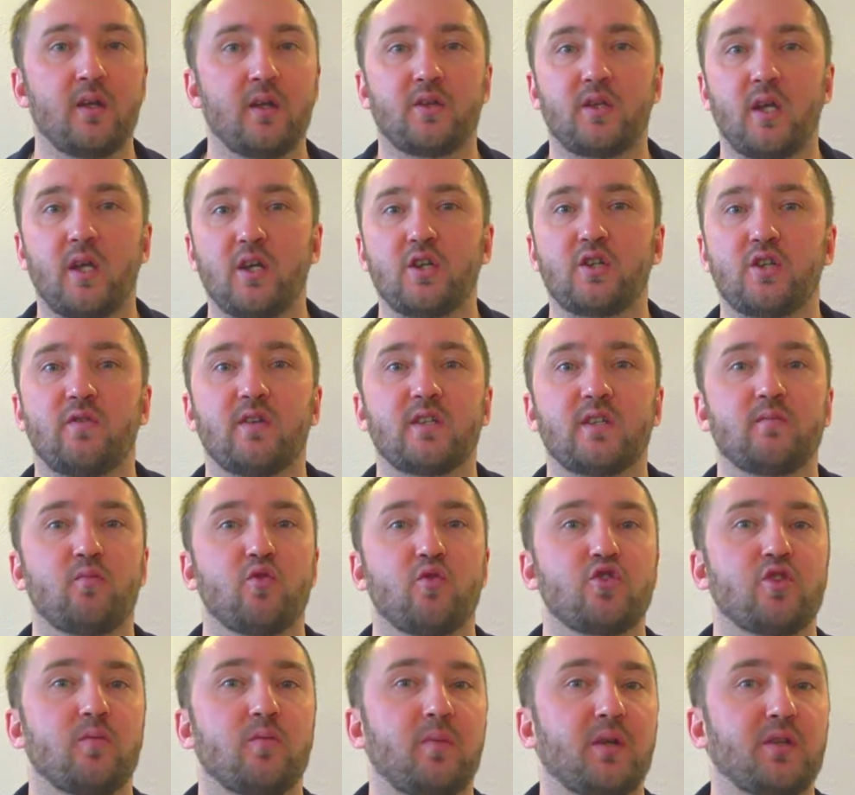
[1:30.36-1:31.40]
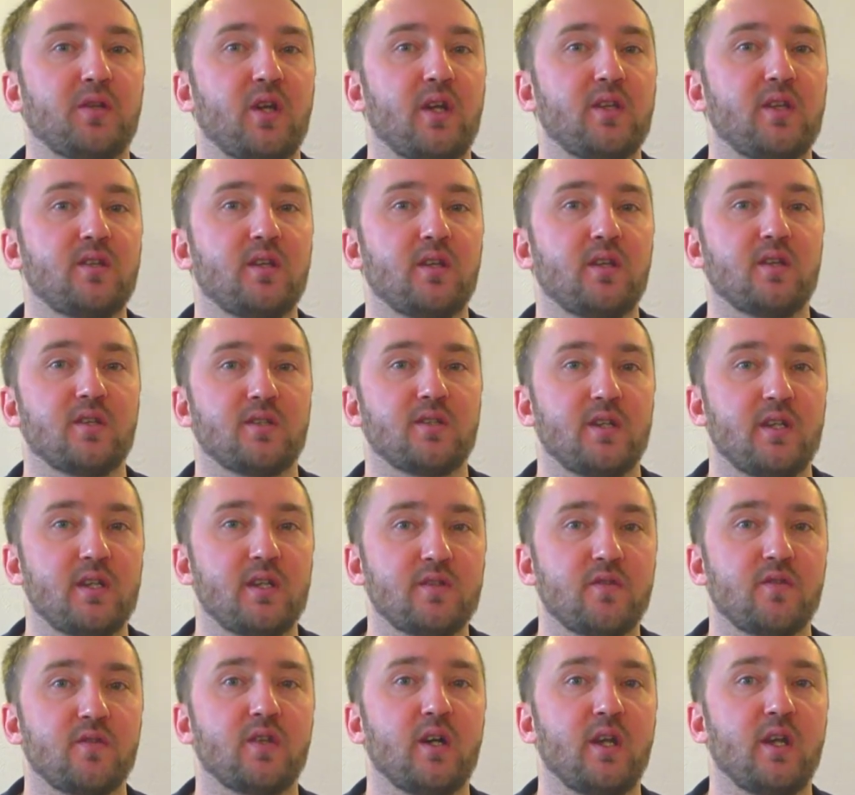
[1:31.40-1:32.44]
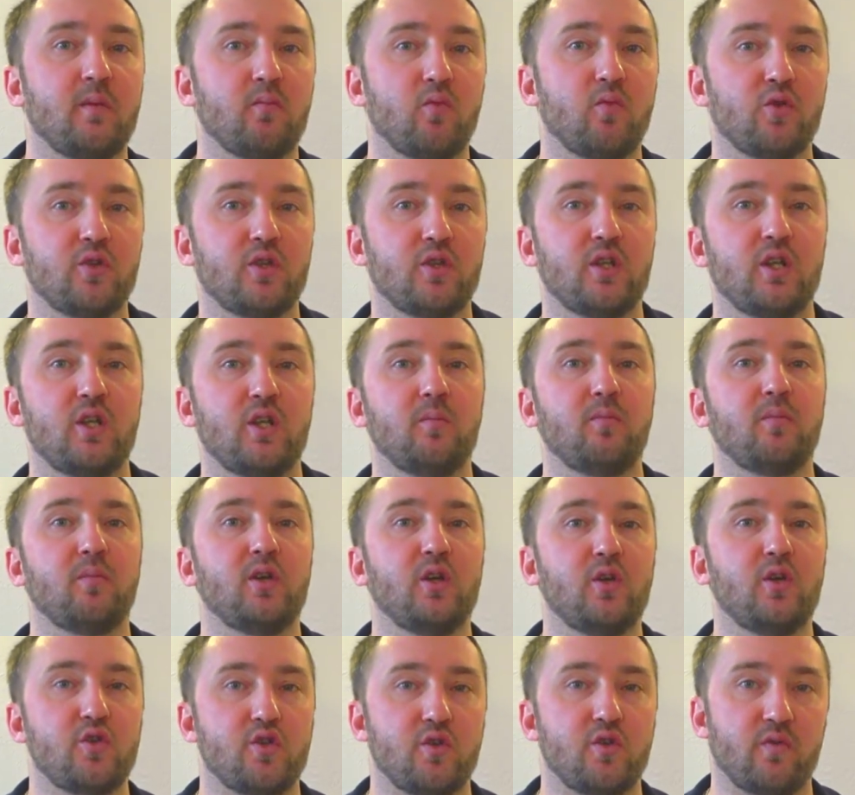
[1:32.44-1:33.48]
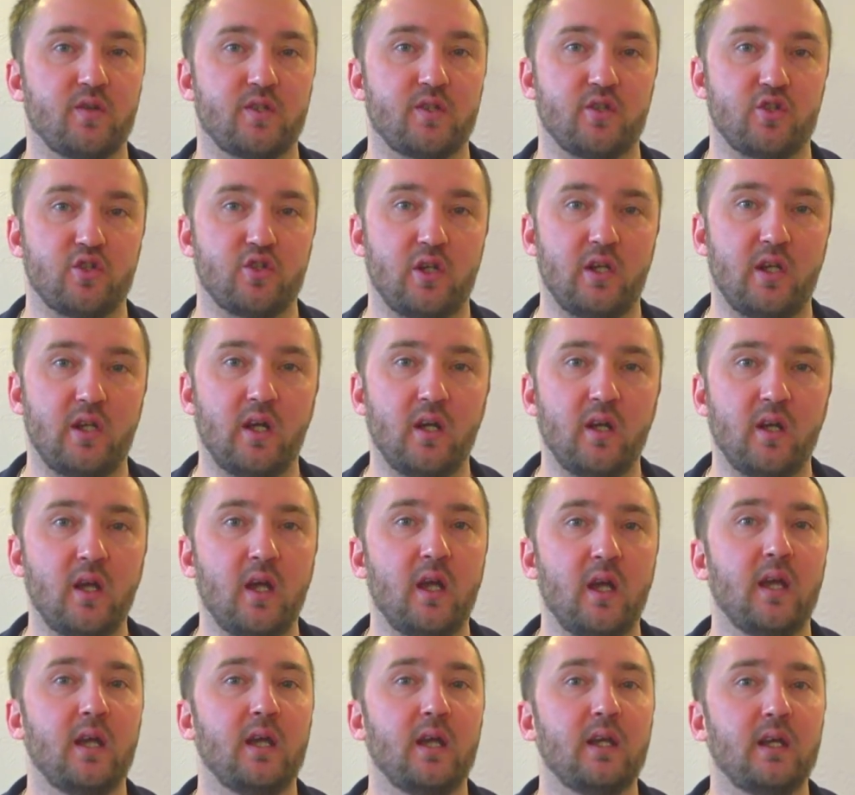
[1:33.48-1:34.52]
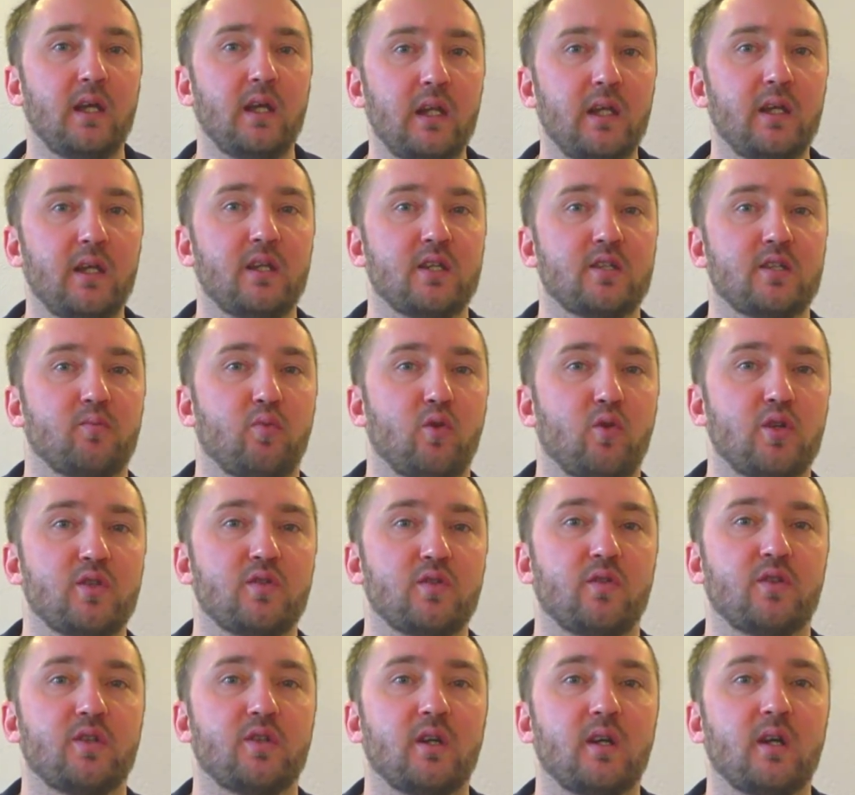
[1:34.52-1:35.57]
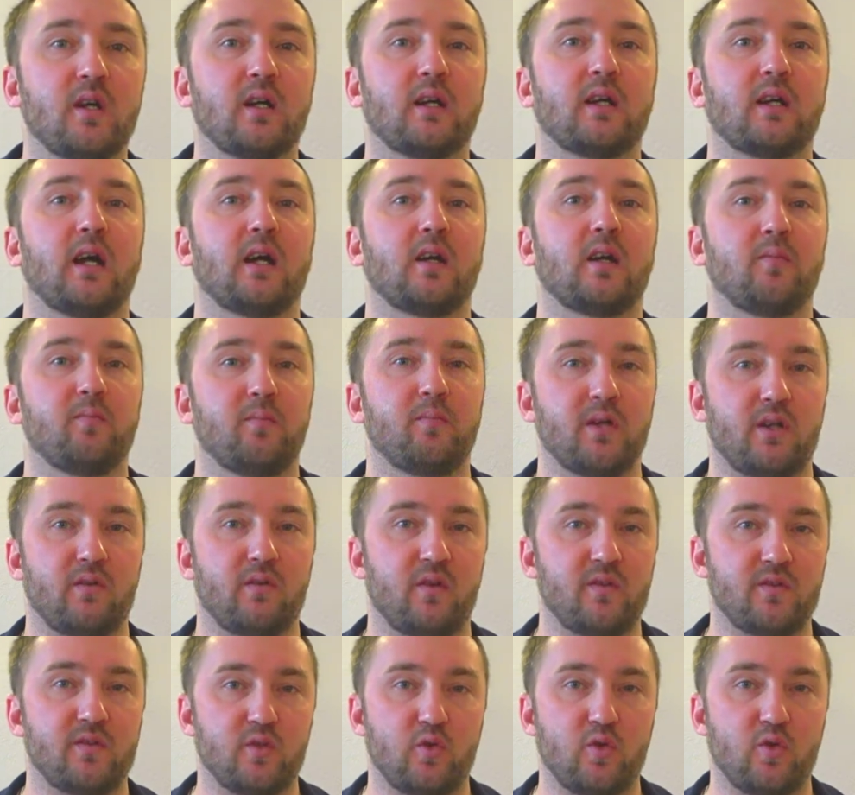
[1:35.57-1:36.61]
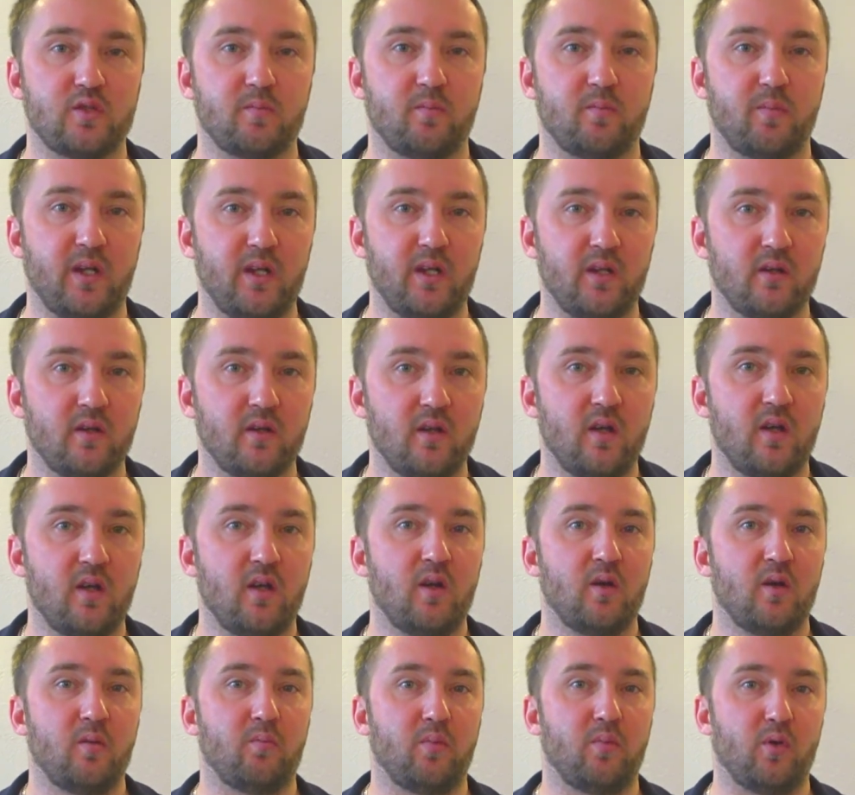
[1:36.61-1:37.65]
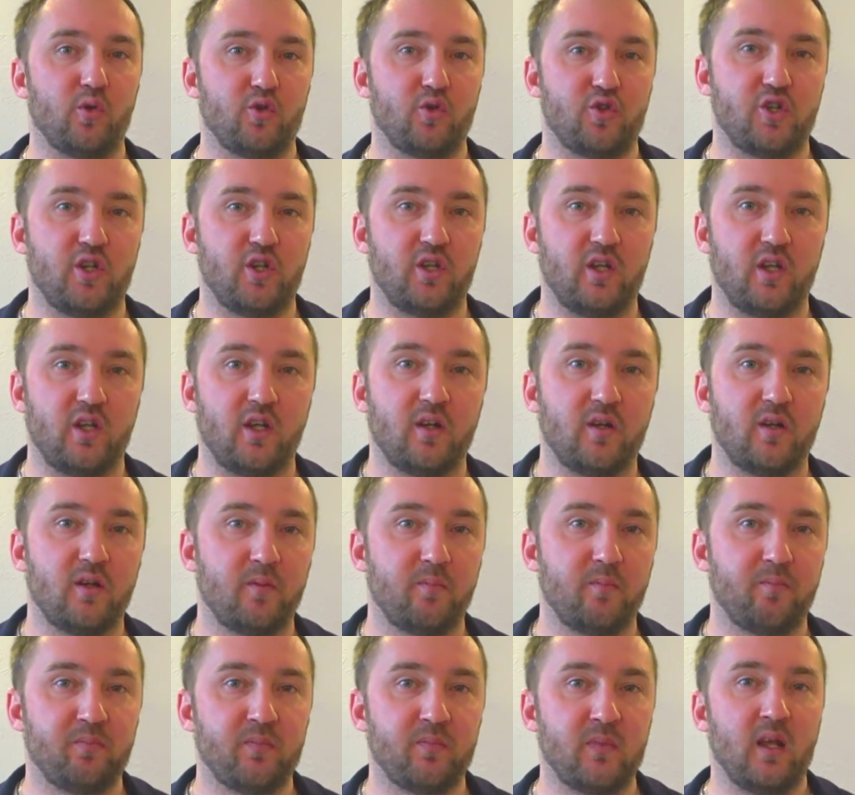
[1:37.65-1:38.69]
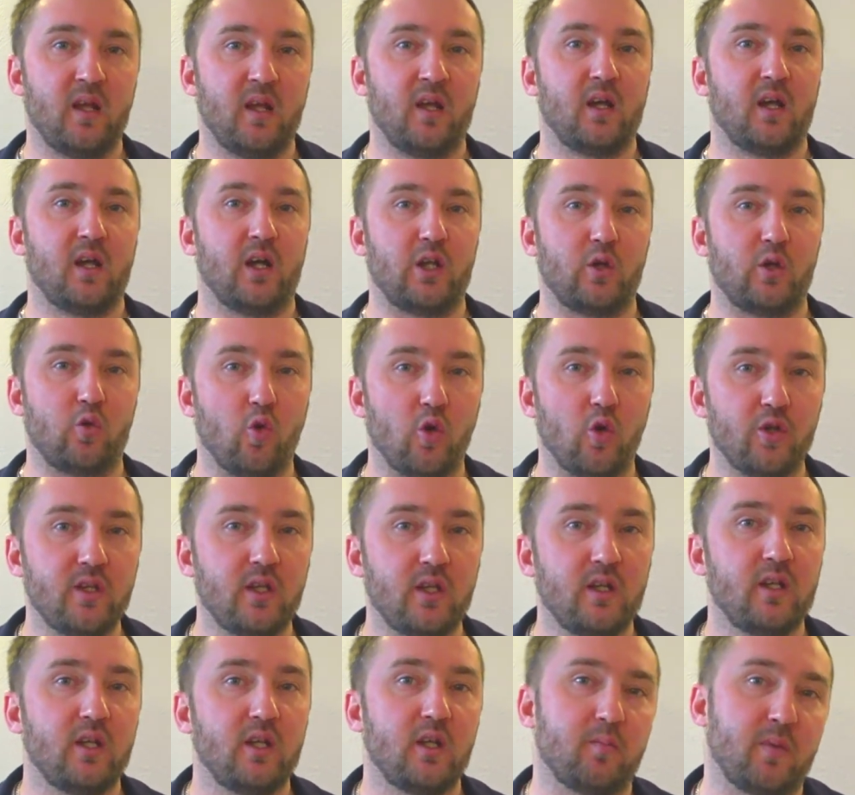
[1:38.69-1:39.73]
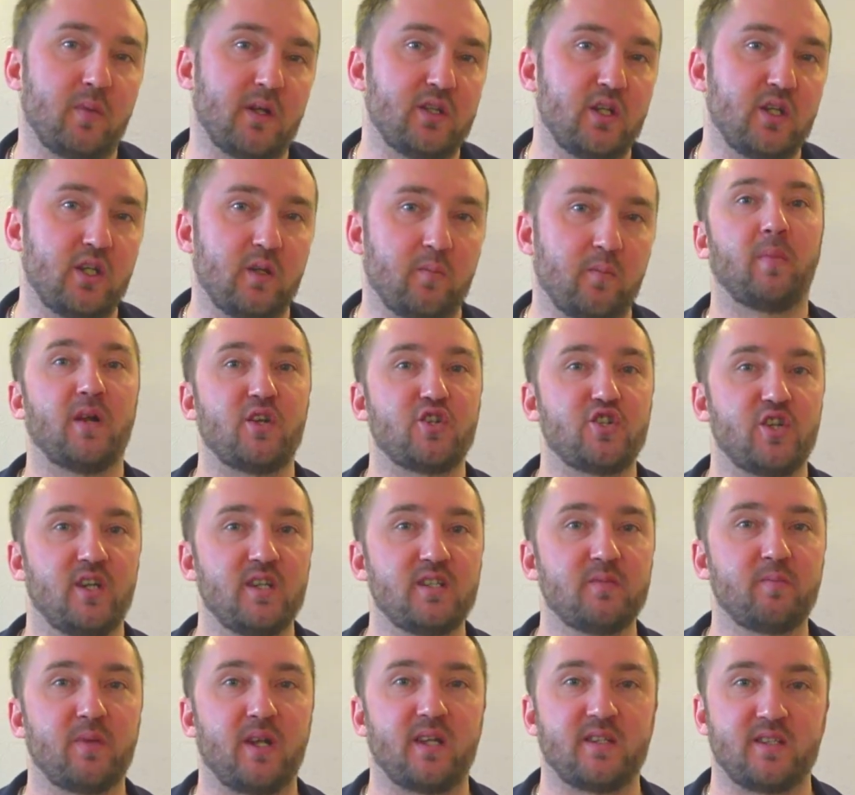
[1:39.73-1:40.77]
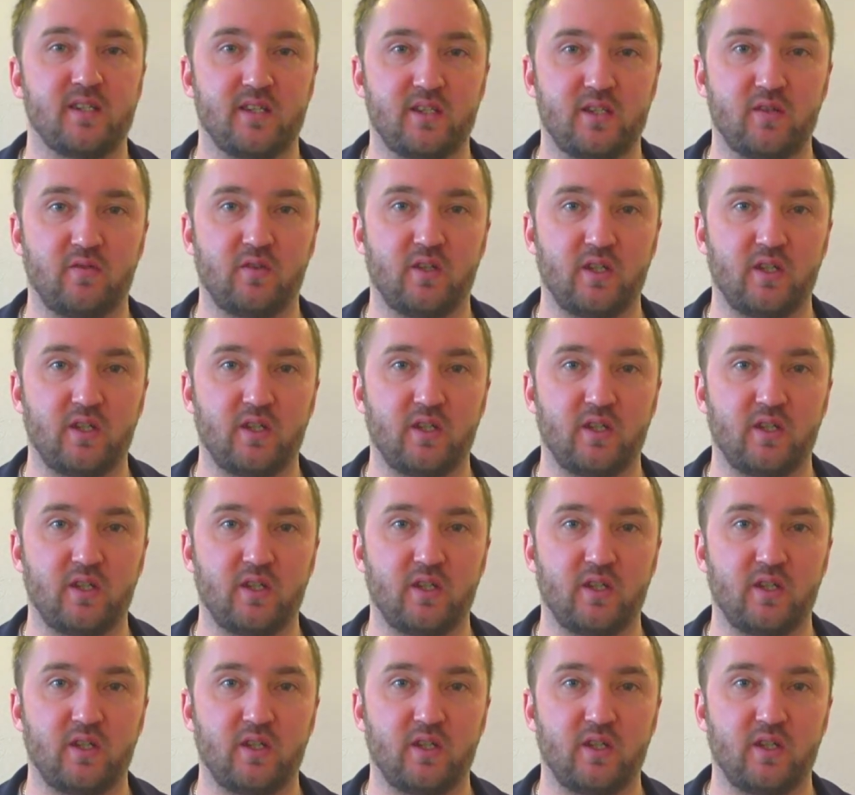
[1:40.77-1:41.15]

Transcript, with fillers: Также возможно потратить эти средства на ремонт имеющегося жилья или использовать как первый взнос при получении льготной ипотеки под 6%